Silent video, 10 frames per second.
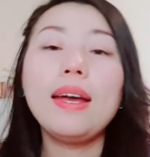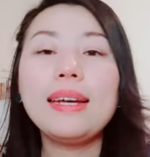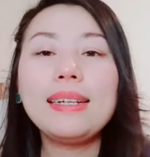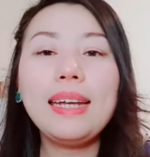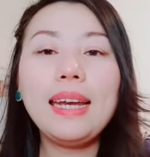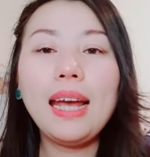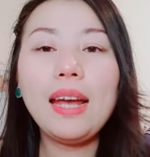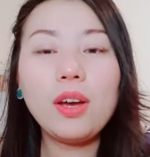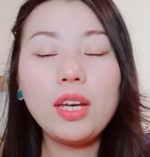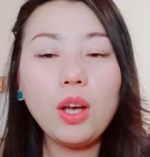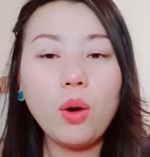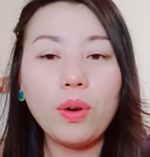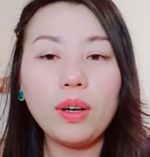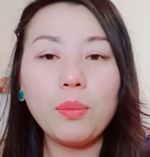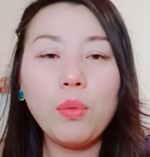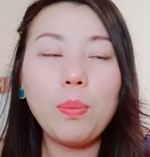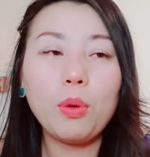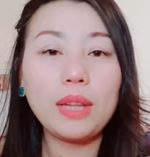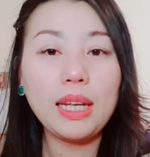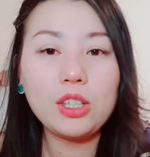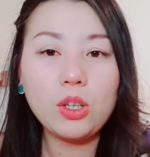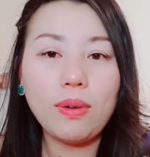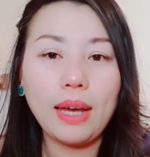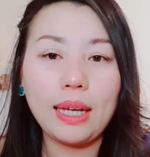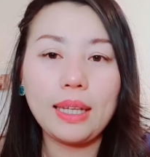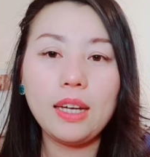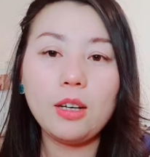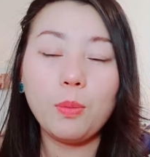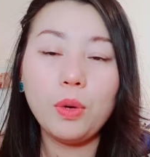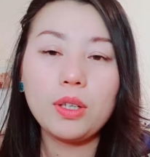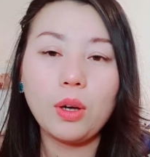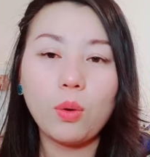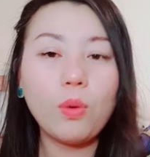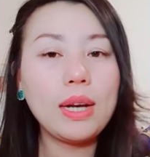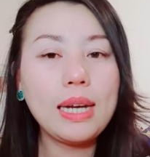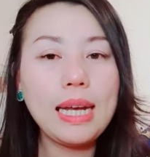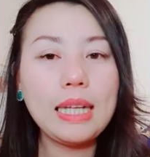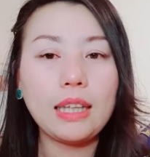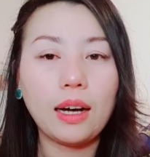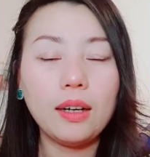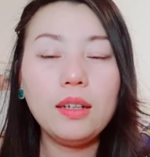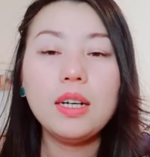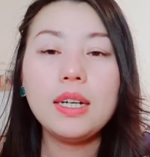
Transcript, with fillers: đi lia giờ giờ nếu mua protein rong hẹn chứ nếu mua cho cô đi lia đỡ